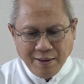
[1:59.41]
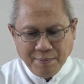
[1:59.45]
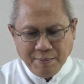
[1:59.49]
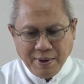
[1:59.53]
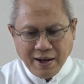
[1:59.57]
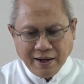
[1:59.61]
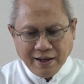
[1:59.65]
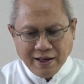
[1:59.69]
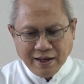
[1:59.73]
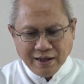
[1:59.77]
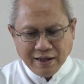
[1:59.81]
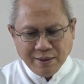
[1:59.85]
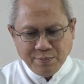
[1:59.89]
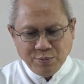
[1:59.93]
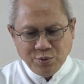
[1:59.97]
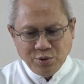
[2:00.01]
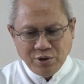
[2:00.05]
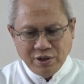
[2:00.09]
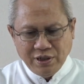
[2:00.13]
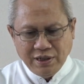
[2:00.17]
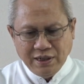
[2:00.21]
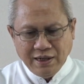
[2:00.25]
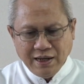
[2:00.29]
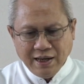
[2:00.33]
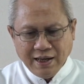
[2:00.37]
Maka
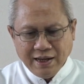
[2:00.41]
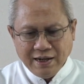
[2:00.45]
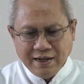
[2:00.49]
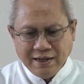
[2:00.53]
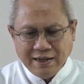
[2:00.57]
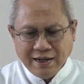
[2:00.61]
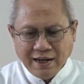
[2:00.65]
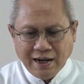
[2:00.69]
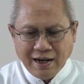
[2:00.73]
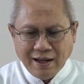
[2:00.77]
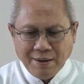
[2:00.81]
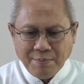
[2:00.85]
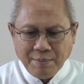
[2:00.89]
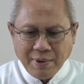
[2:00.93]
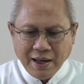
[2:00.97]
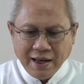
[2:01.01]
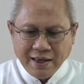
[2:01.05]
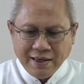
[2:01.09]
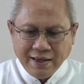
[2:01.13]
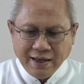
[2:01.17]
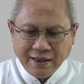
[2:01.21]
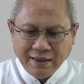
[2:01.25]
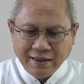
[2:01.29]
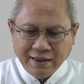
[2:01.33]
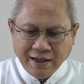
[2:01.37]
kemudian dalam
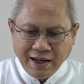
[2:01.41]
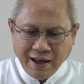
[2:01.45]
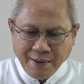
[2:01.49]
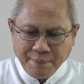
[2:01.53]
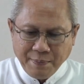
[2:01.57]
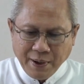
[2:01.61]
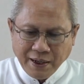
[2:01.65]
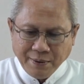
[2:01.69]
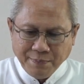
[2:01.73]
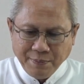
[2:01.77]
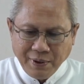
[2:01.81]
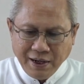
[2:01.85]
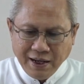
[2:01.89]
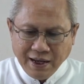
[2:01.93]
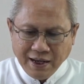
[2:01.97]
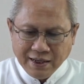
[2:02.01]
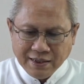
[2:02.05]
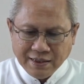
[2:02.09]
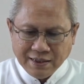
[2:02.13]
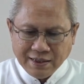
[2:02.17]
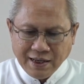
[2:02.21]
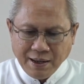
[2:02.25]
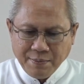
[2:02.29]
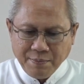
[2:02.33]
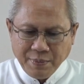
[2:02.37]
ayat 18
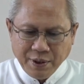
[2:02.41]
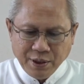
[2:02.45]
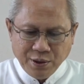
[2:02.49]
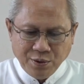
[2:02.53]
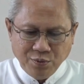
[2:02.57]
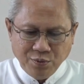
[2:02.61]
sampai